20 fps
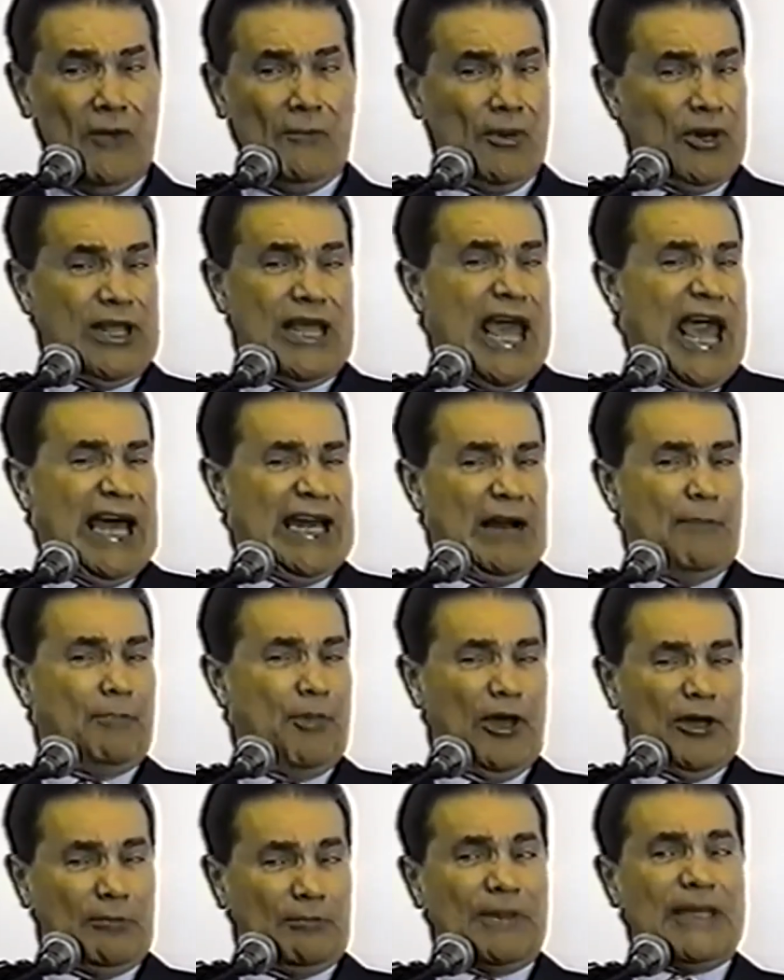porque era
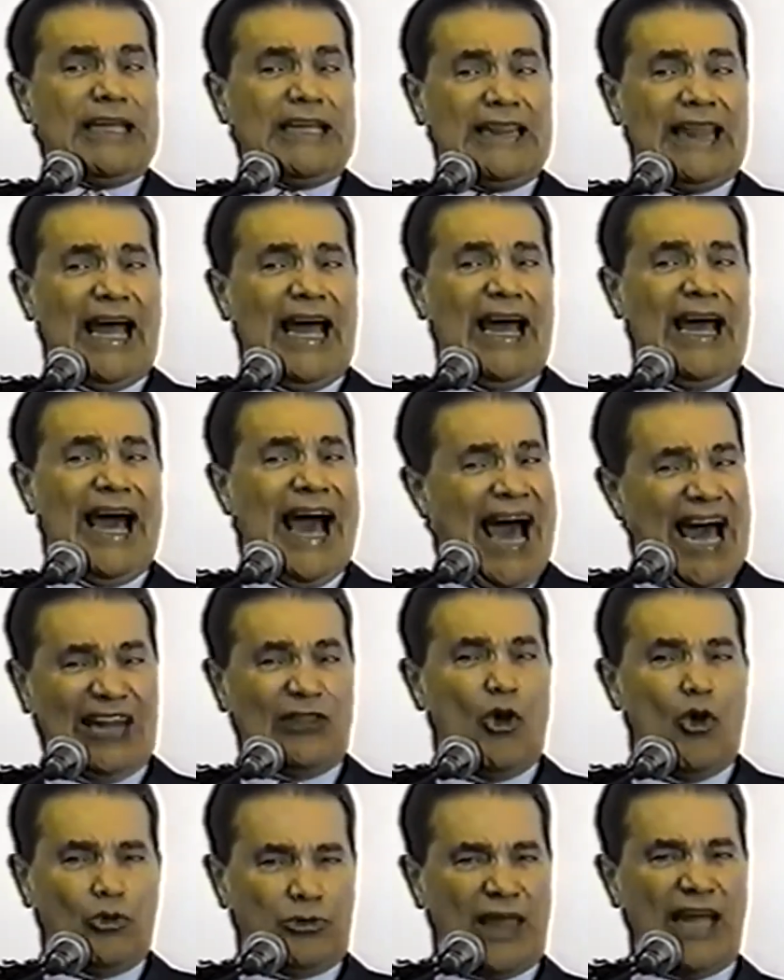proibida a
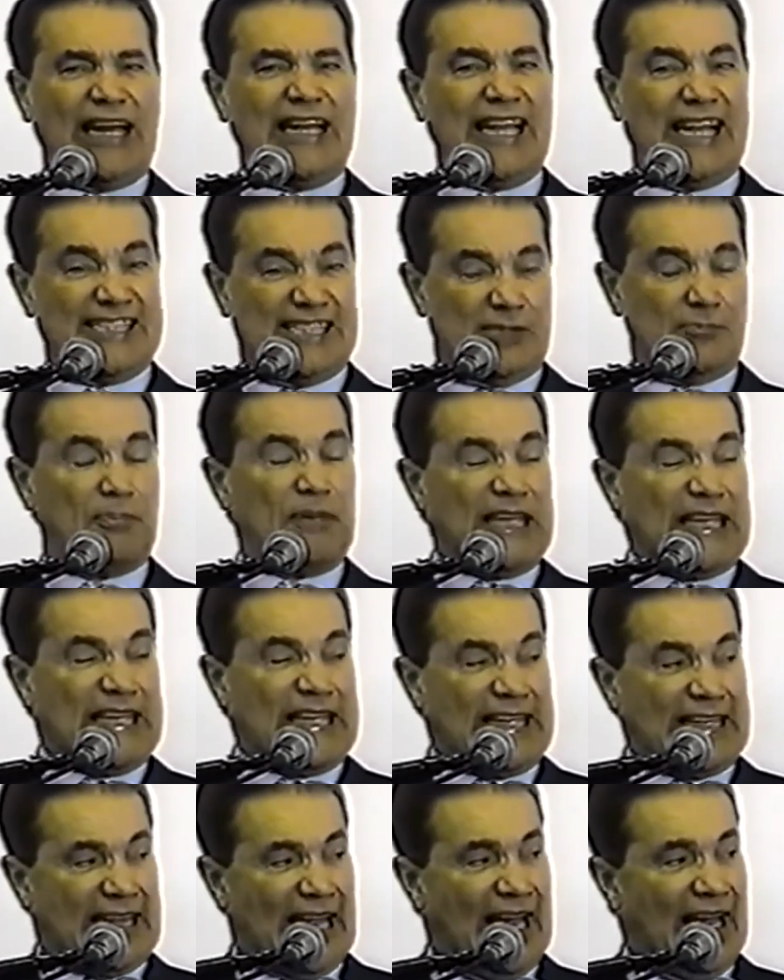doutrina
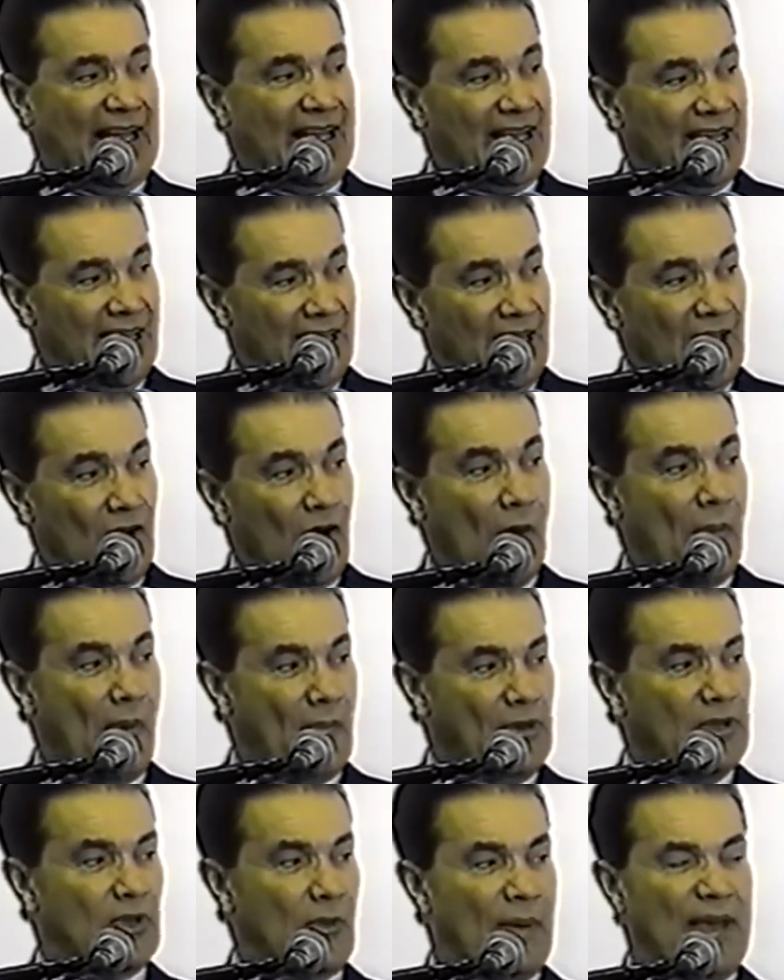espírita
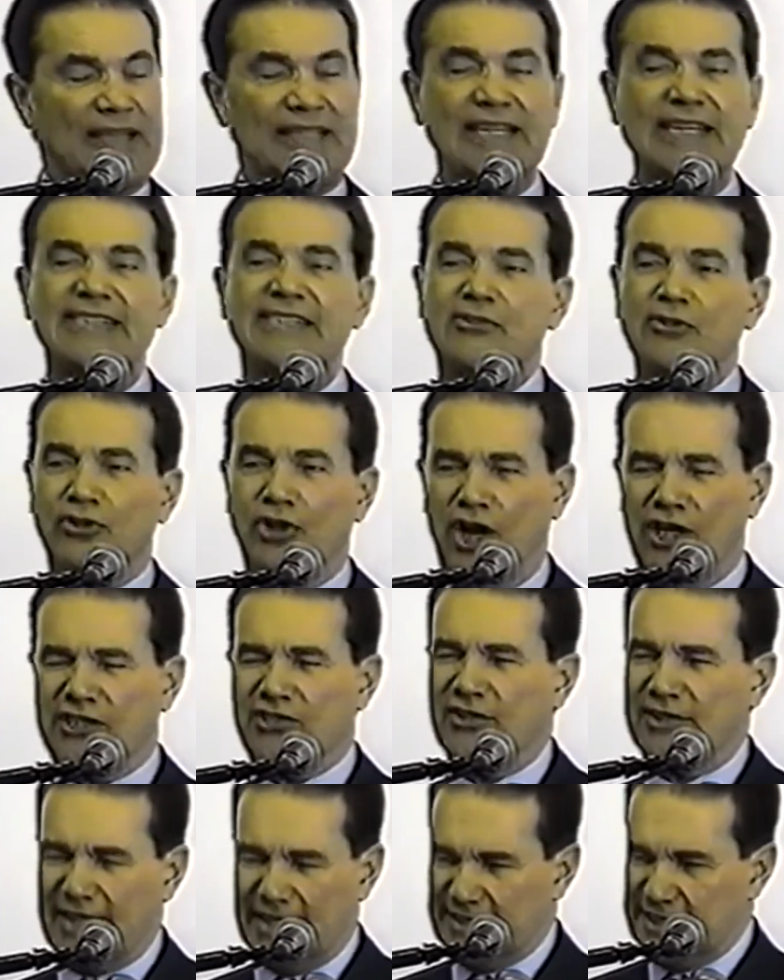como muito bem disse o
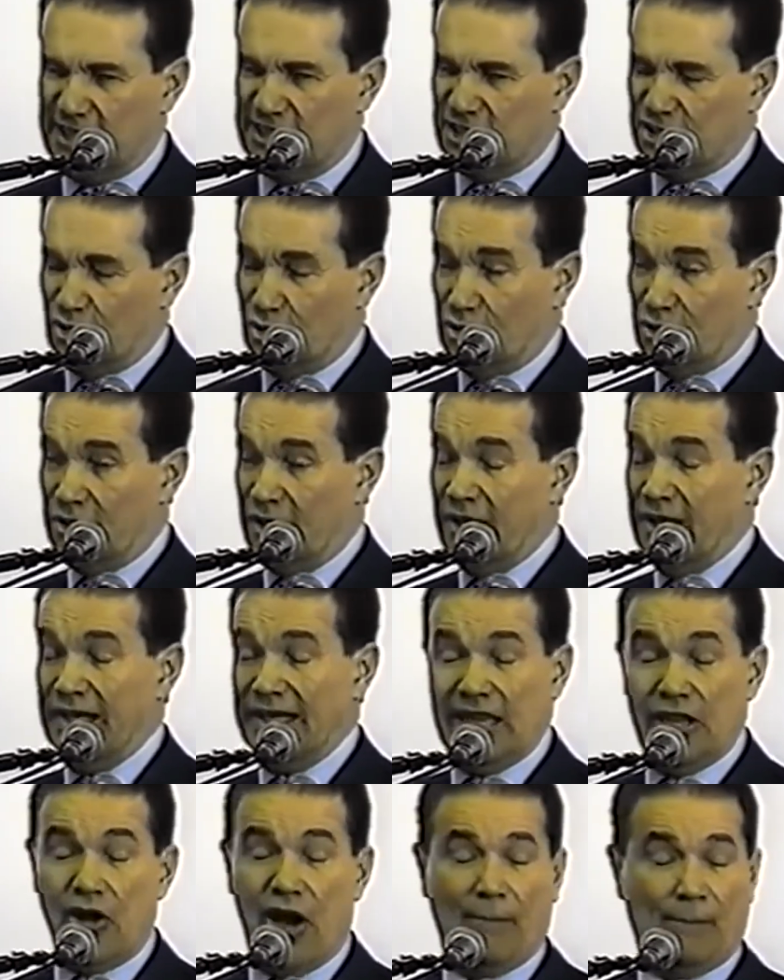nosso antecessor,
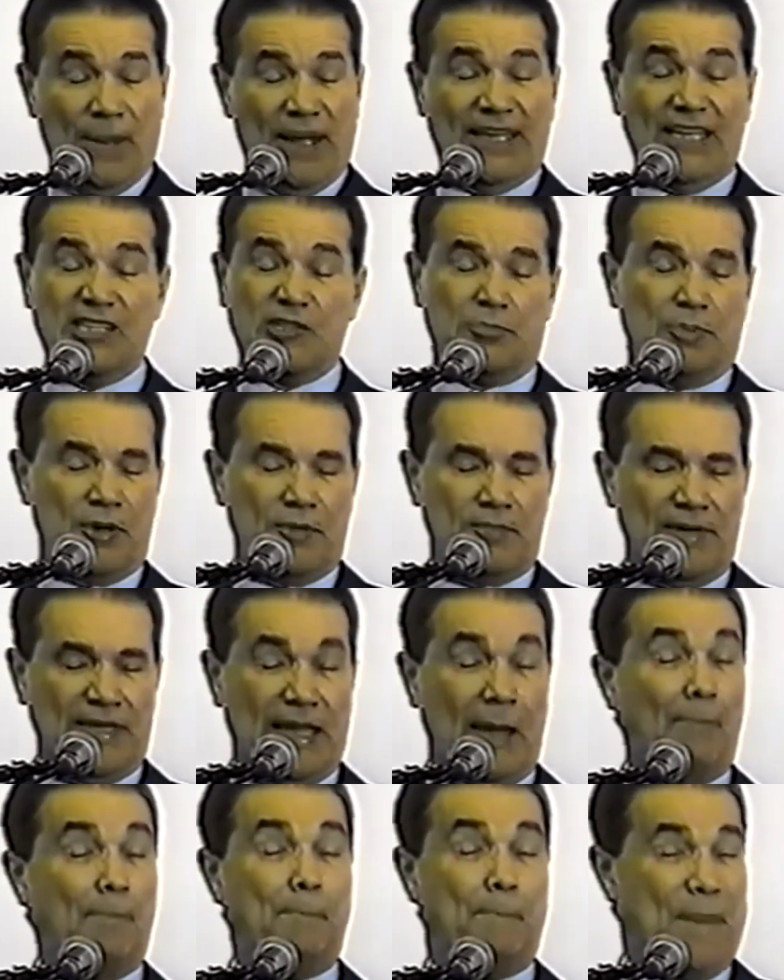não apenas
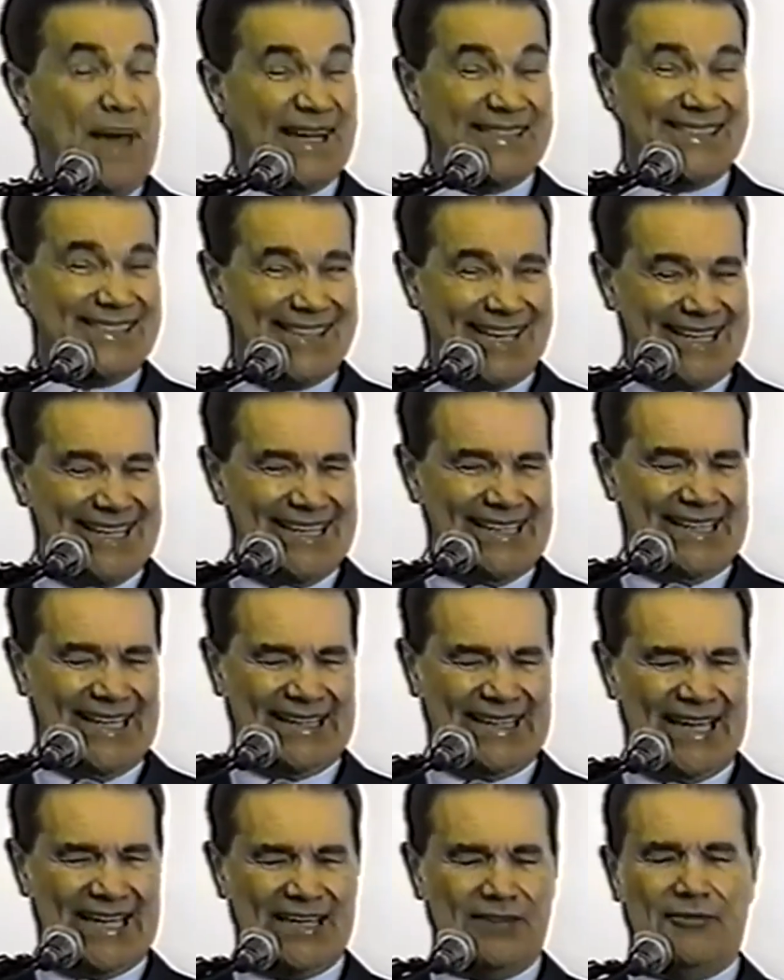proibida,
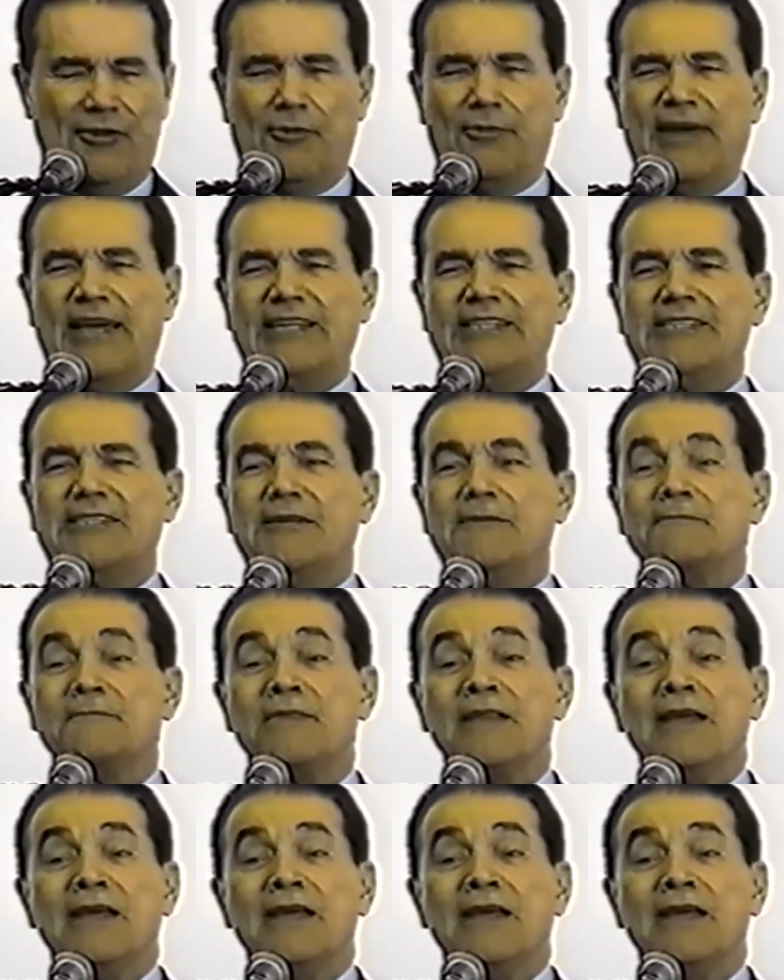perseguida terrivelmente.